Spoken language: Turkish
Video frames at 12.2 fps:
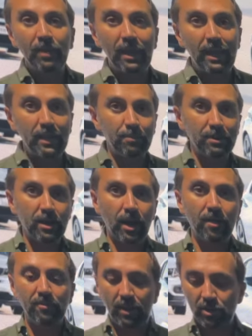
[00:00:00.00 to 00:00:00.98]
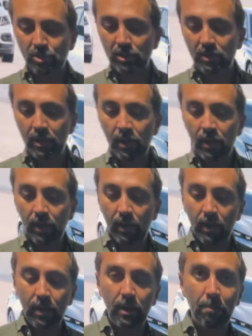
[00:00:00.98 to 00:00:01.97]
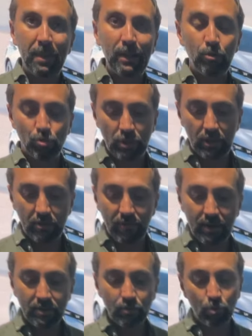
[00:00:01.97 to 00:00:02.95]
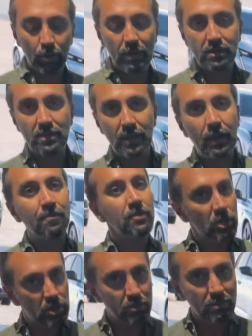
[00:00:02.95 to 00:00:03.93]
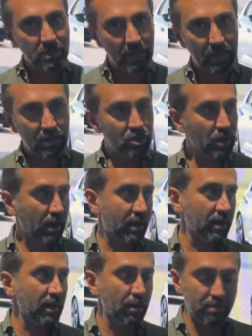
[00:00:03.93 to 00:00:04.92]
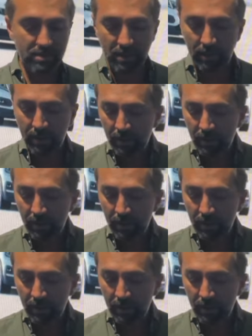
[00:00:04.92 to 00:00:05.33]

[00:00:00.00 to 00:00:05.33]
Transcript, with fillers: 51 kWh'lık e, pil hücreleri var. Dolayısıyla işimize yarayacak kadar bize